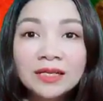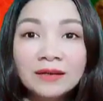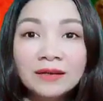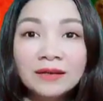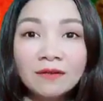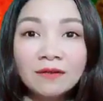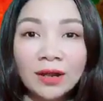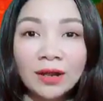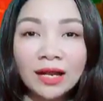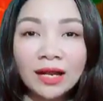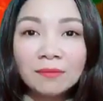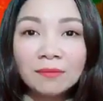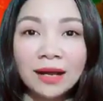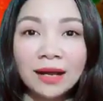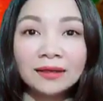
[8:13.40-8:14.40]
Nhìn vào cách
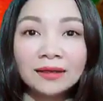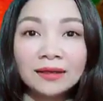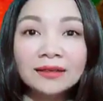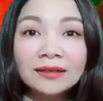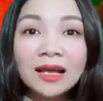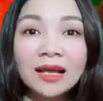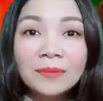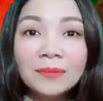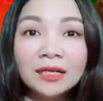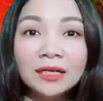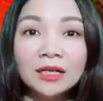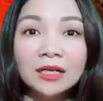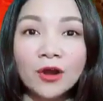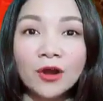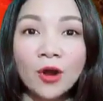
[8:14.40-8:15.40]
ăn mặc để
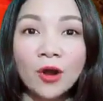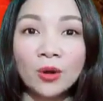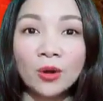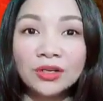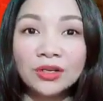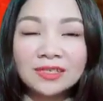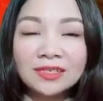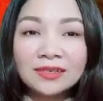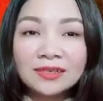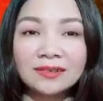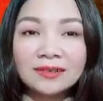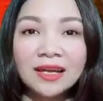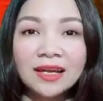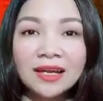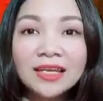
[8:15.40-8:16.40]
biết người đó có thực
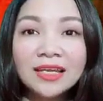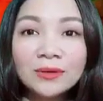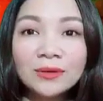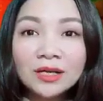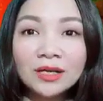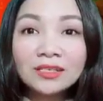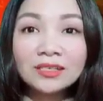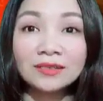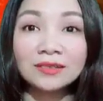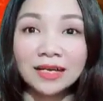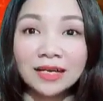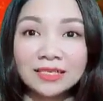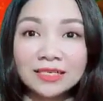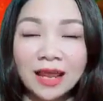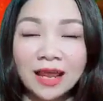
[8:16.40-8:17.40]
sự yêu thích sự
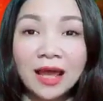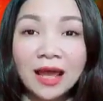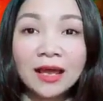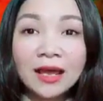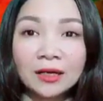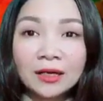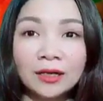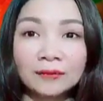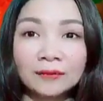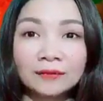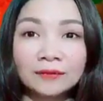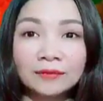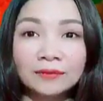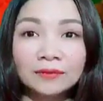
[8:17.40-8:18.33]
sạch sẽ hay không.